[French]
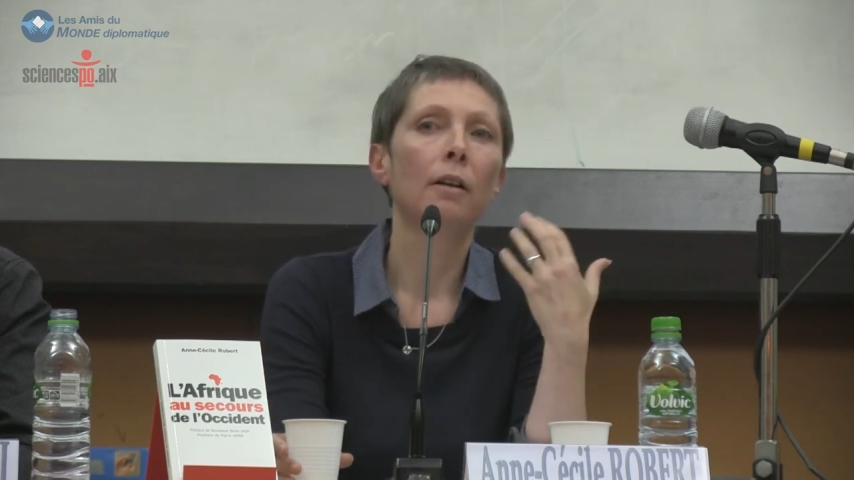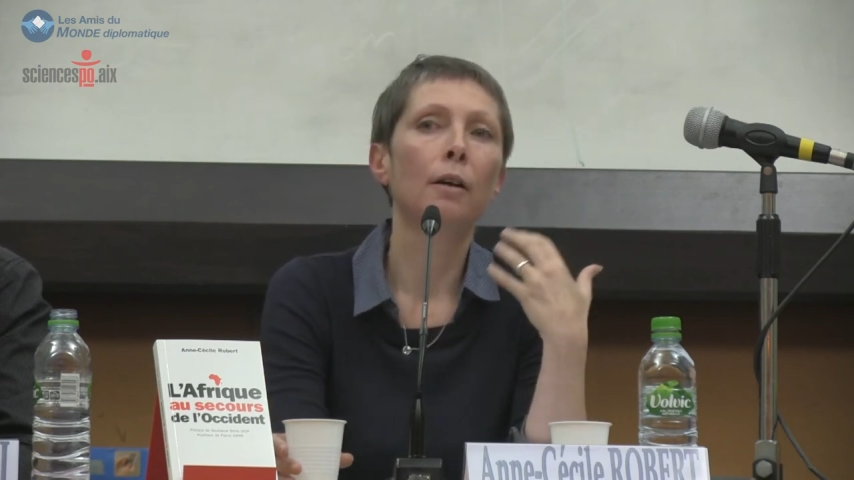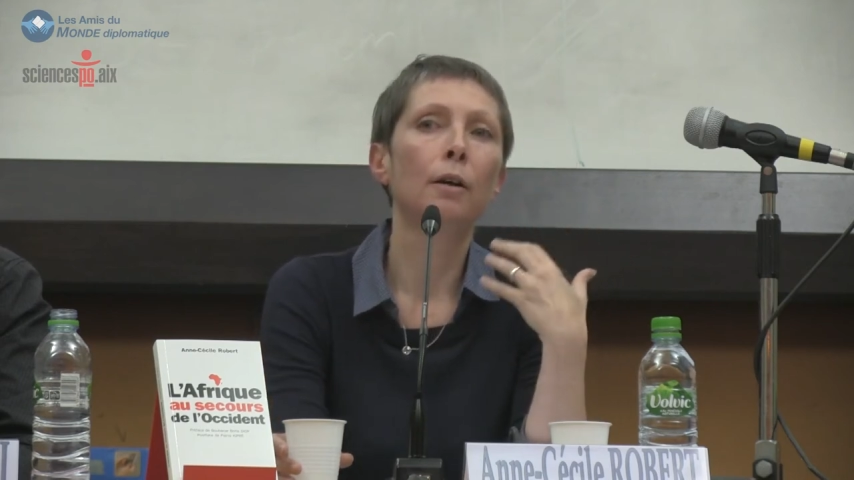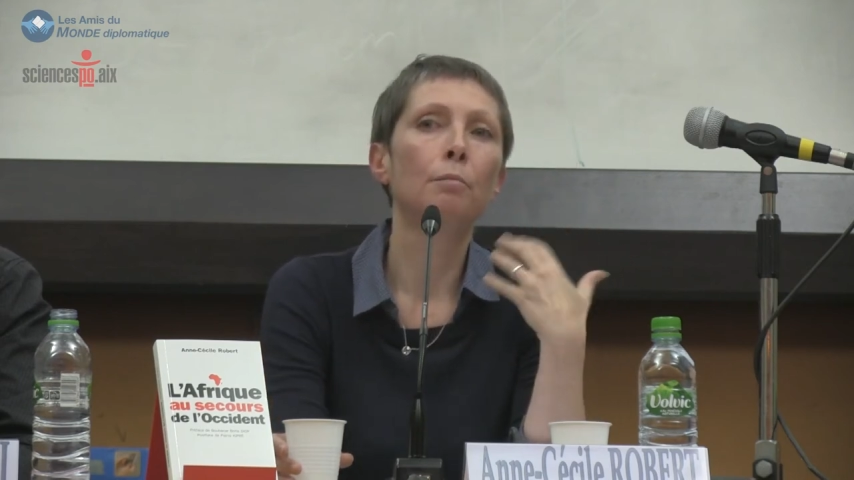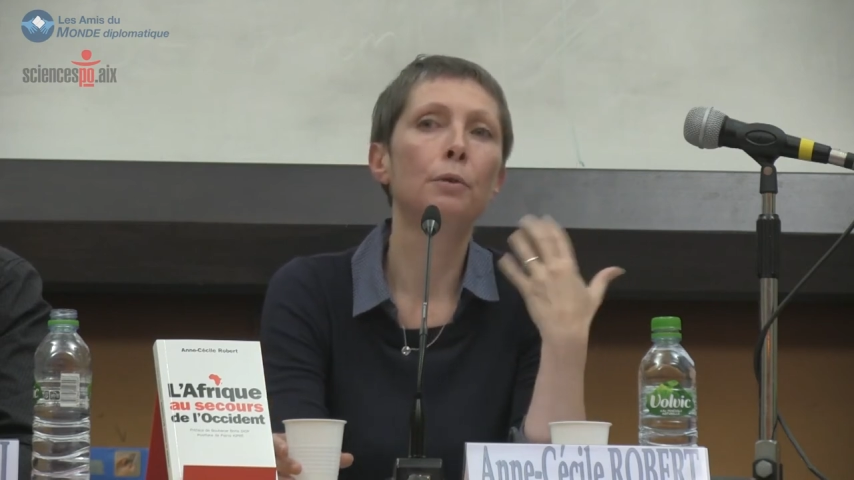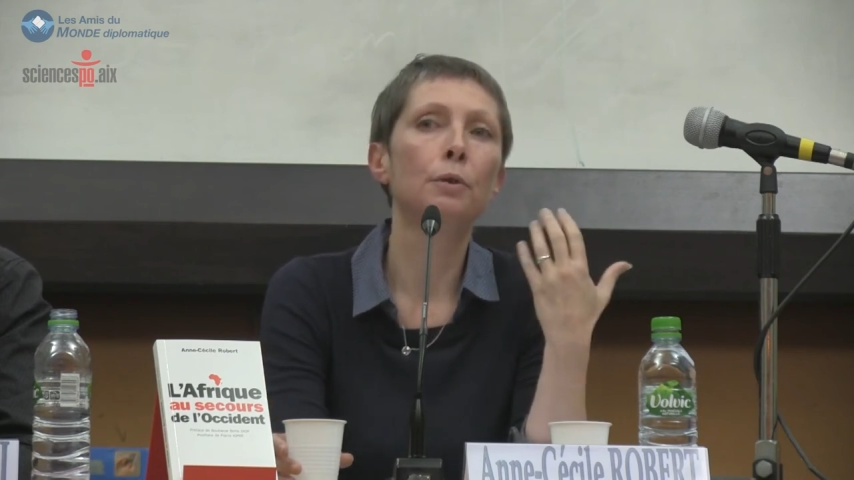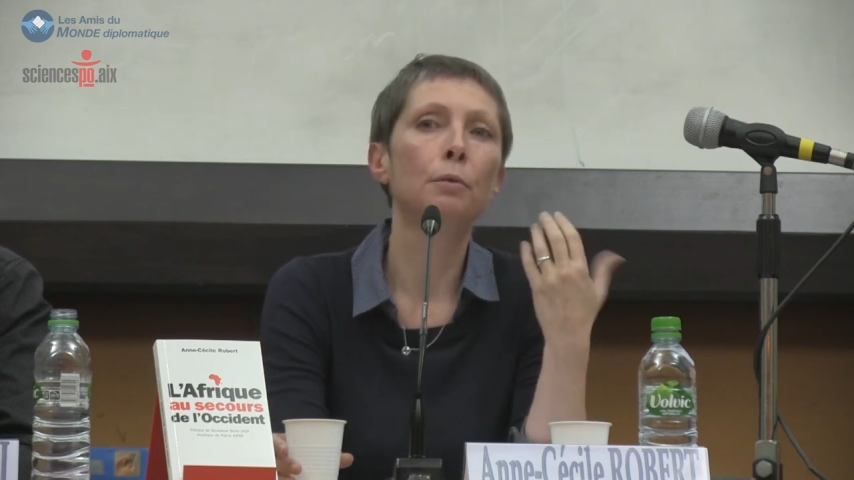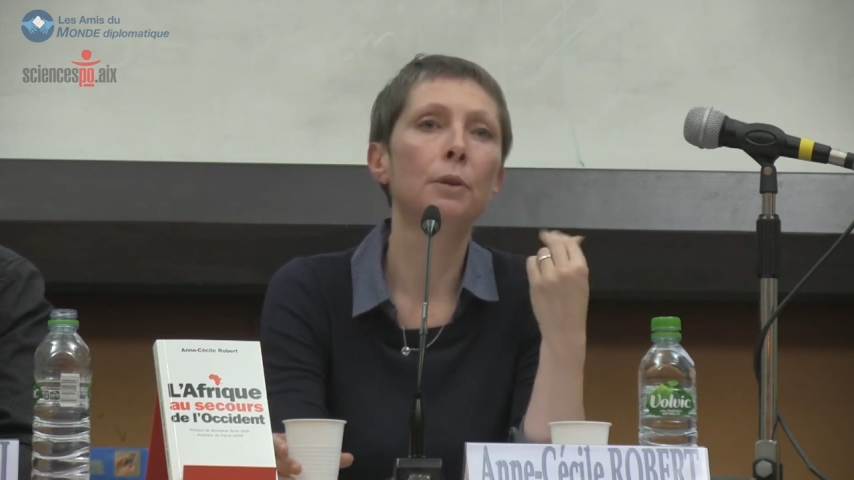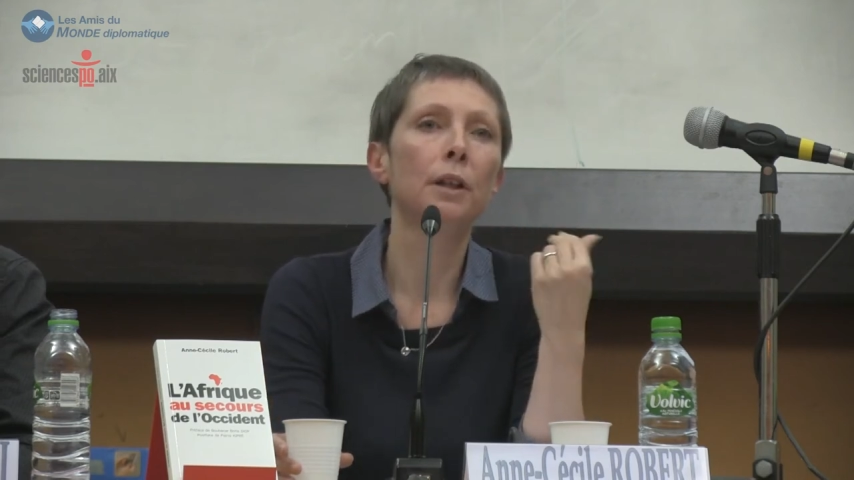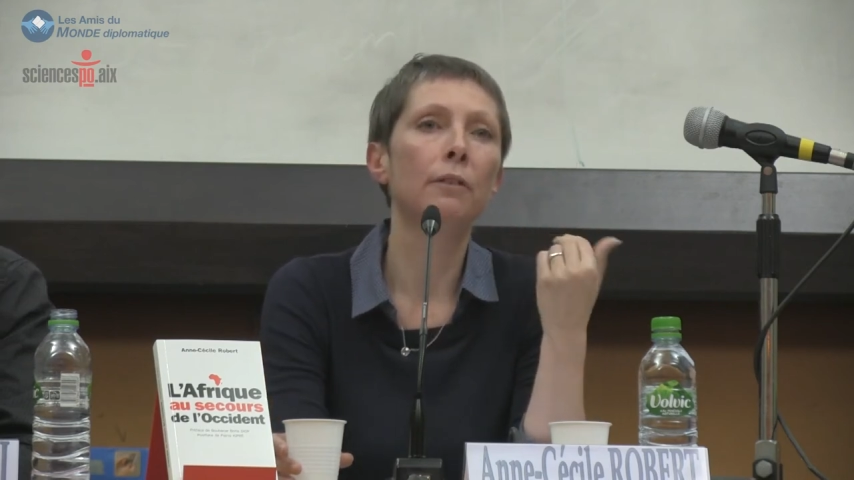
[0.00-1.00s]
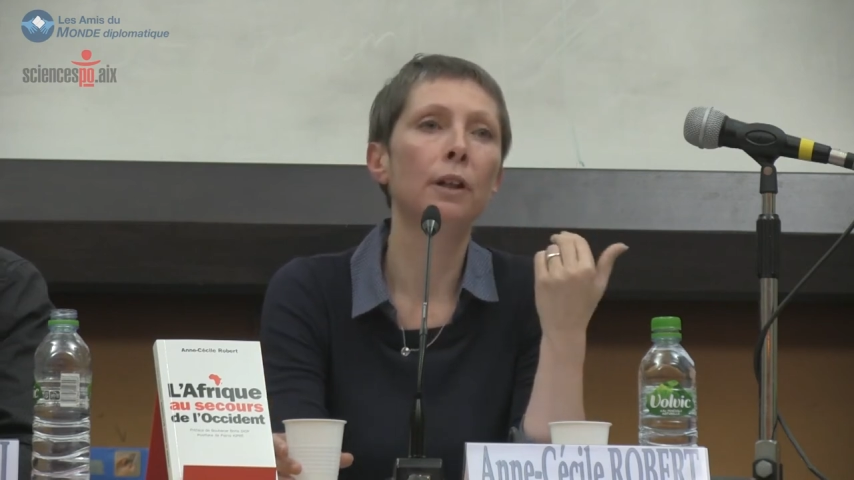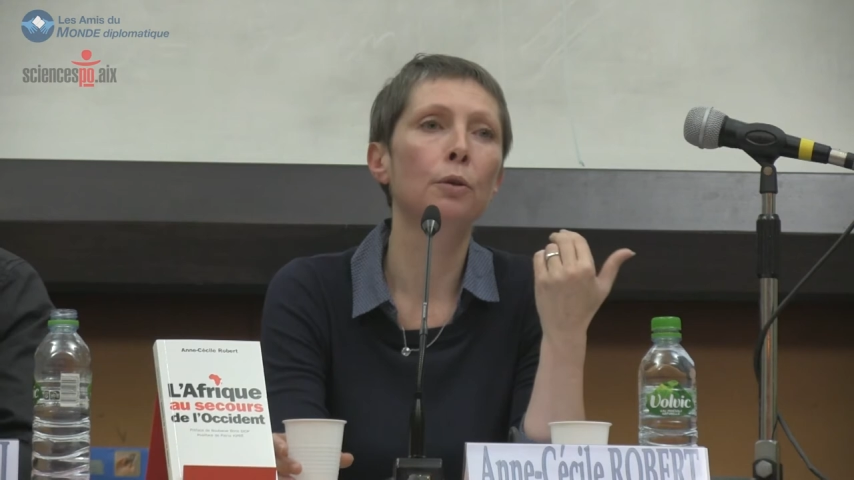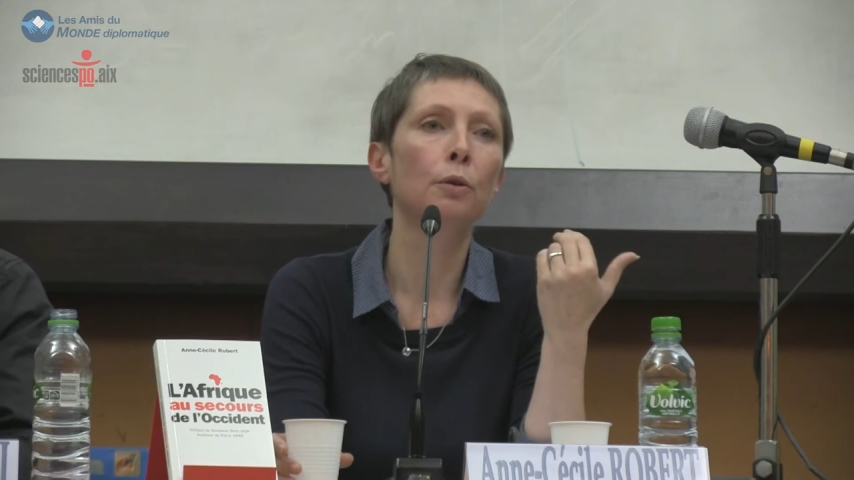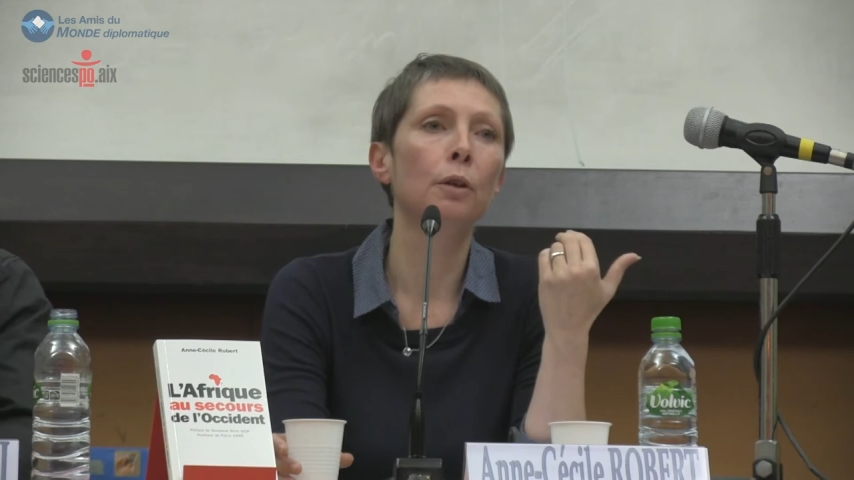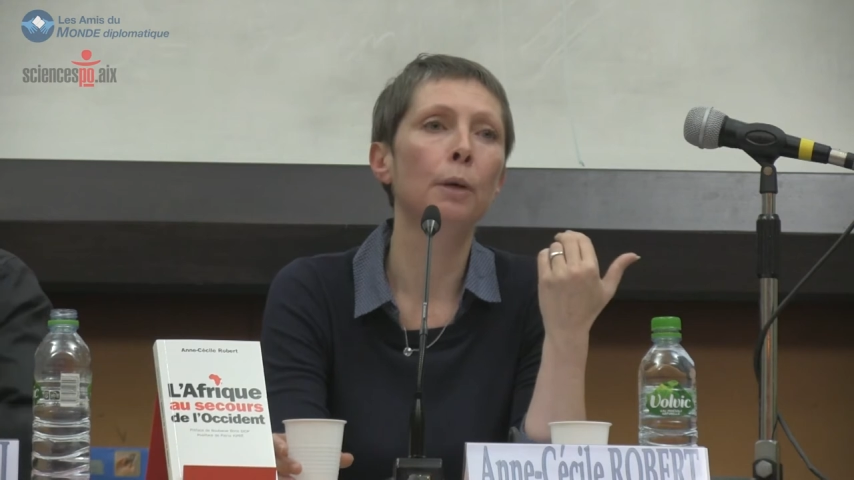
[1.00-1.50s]
Euh, puisque vous savez
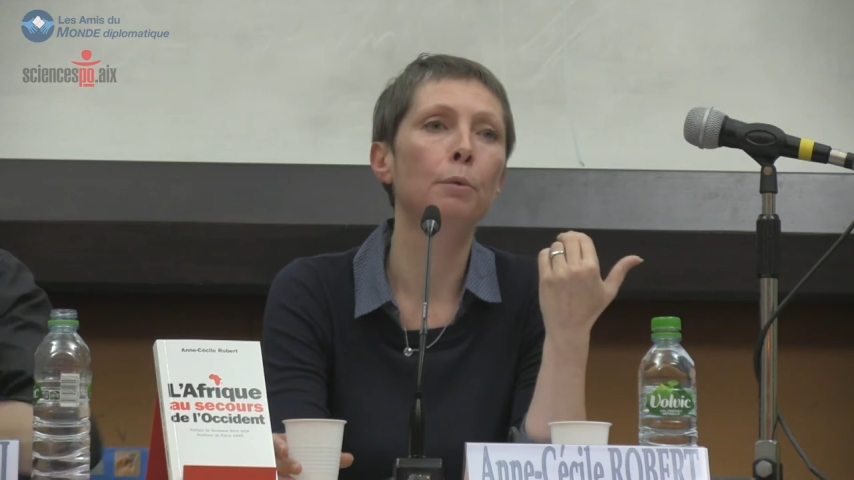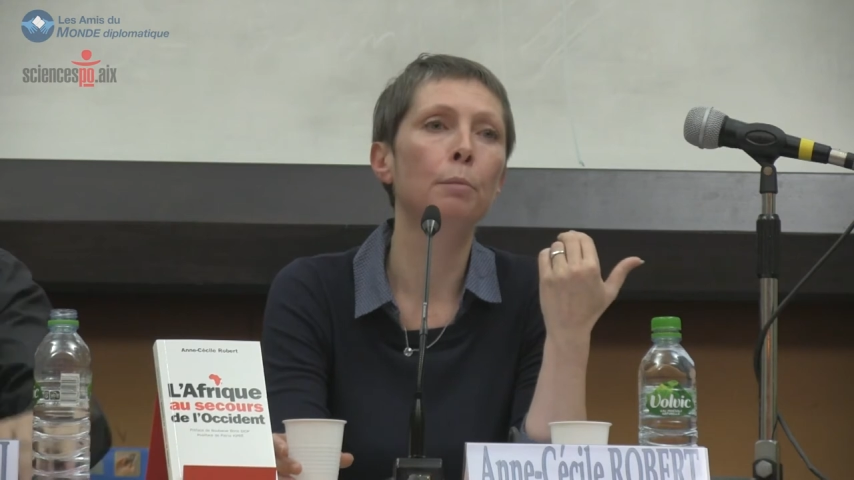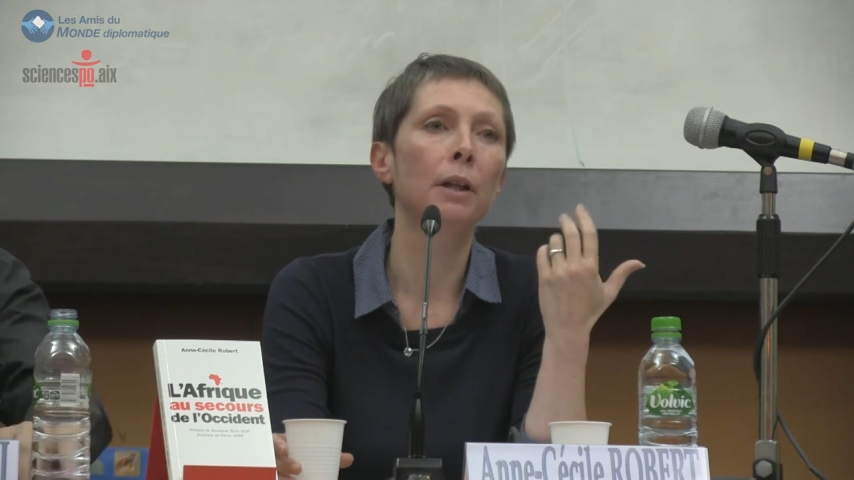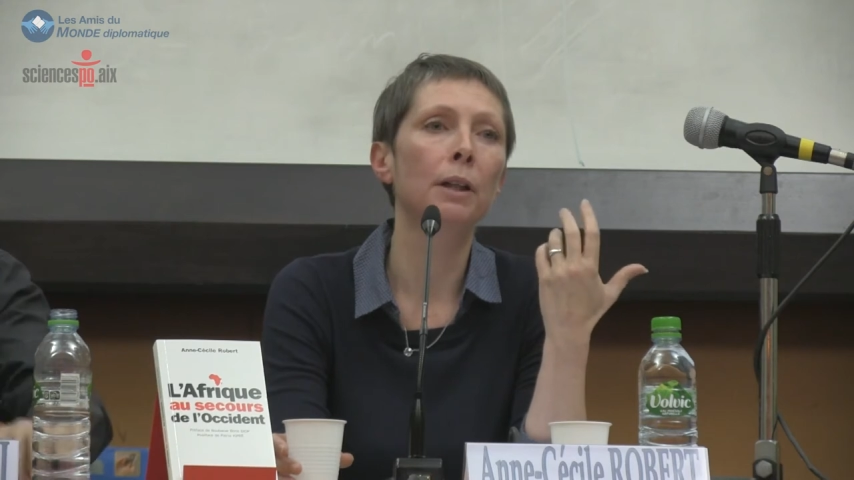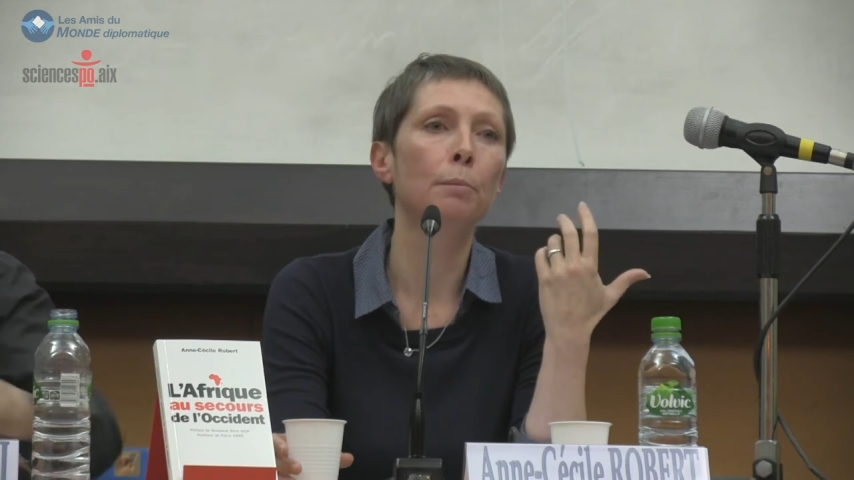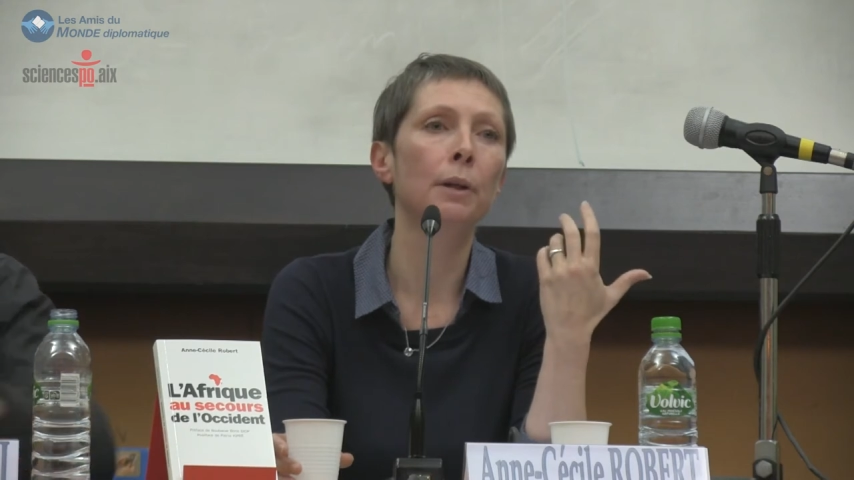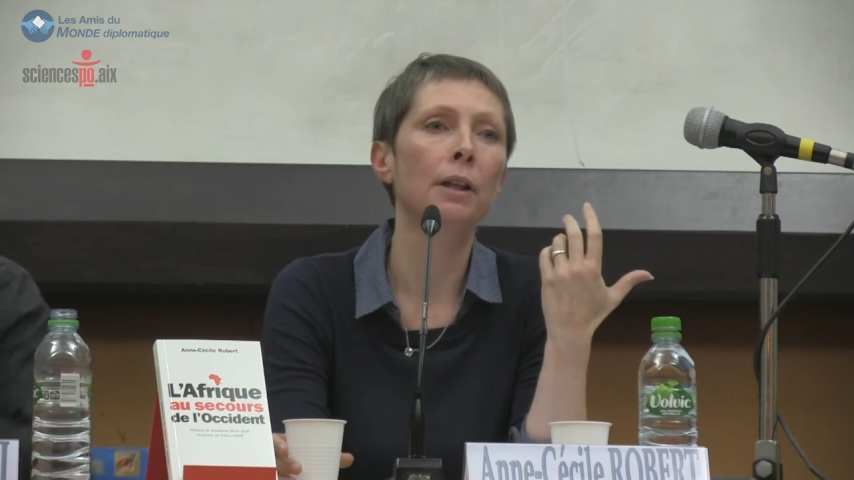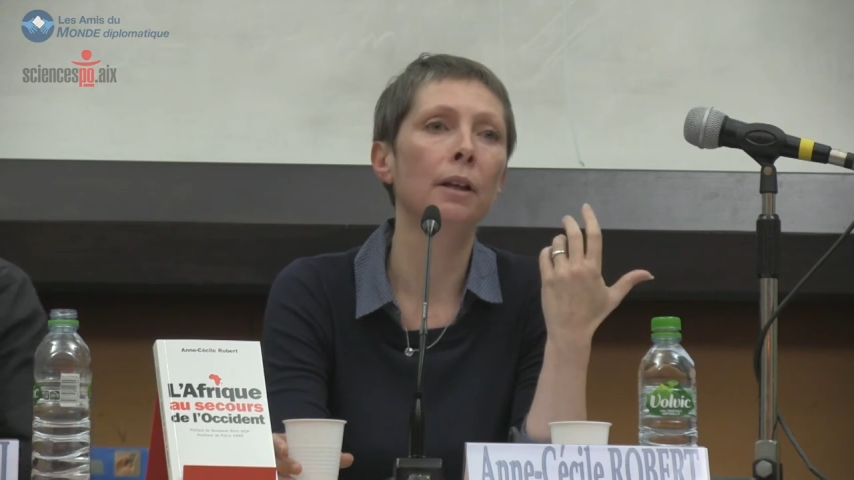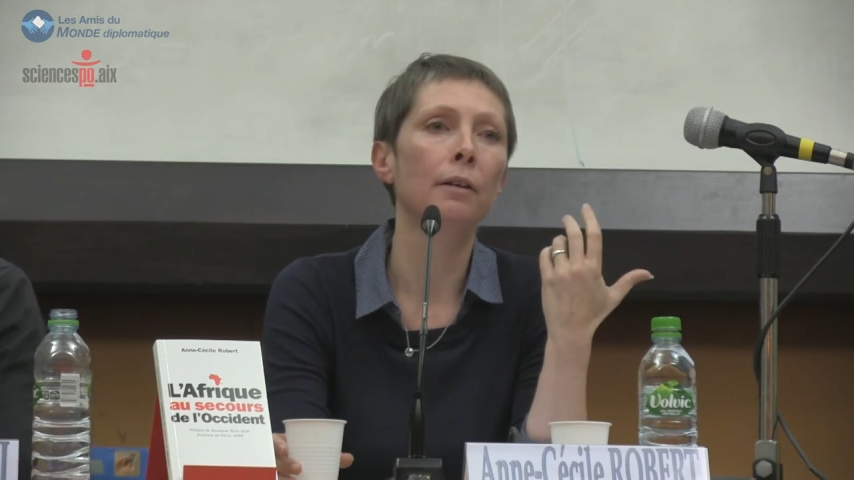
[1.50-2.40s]
que la plupart des pays